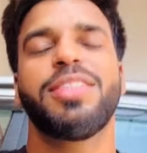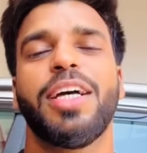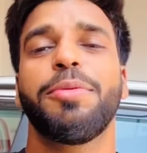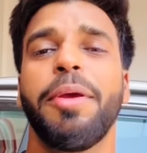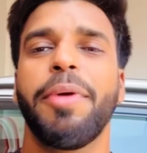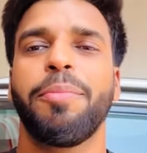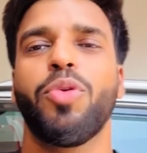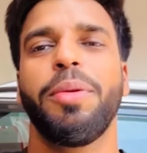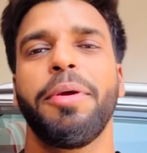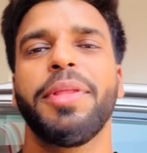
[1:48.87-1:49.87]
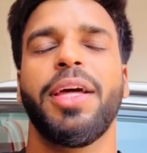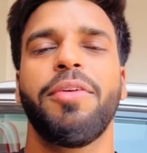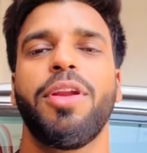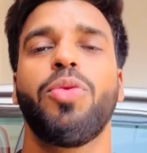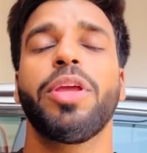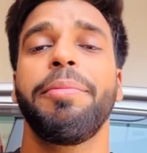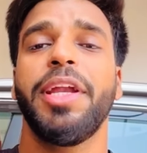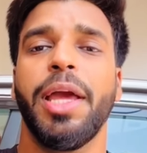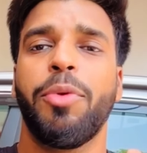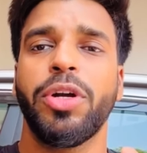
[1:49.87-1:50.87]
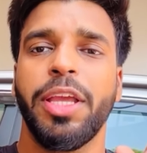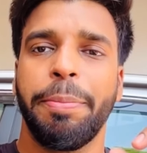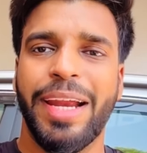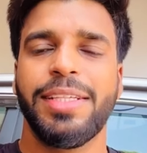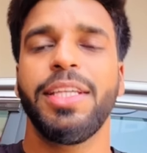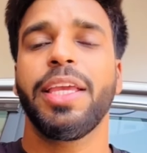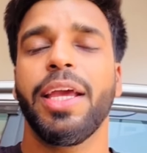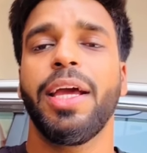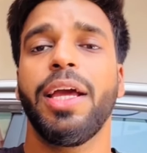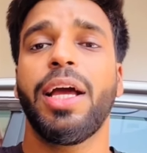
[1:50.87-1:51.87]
साथ में मैं आपको ये भी बताने वाला हूँ कि मीडिया मॉड की प्राइसिंग क्या है